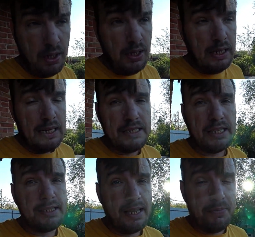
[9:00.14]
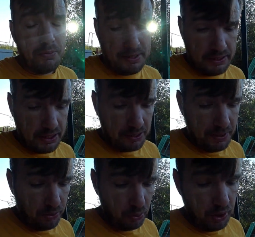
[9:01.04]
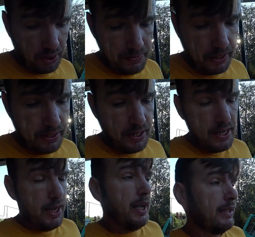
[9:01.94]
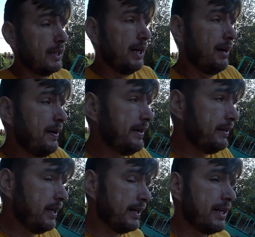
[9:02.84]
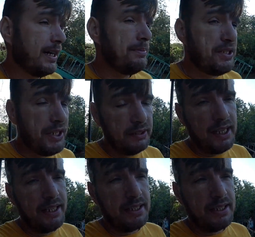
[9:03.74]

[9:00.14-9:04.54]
Сейчас займемся нашими кроликами. Как и говорил, как и обещал, как и